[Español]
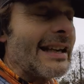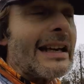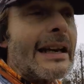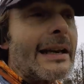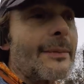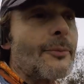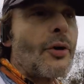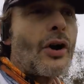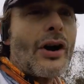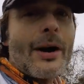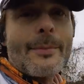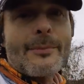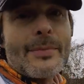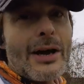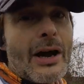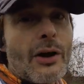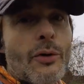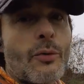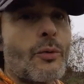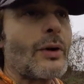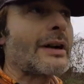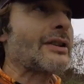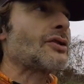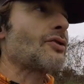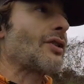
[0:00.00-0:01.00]
Le hemos cambiado
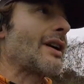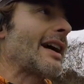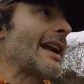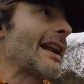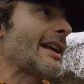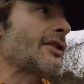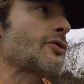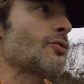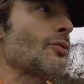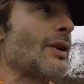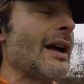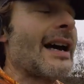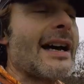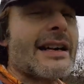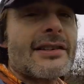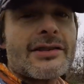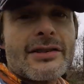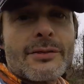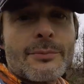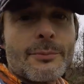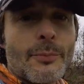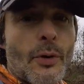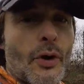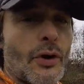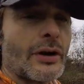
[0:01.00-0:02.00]
cuatro carátulas, y
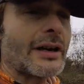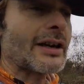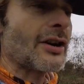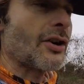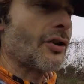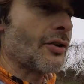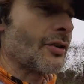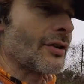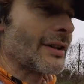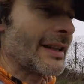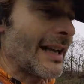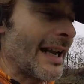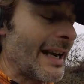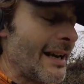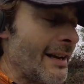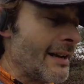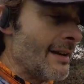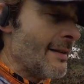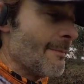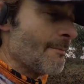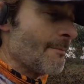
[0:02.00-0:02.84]
un poco el icono y tal.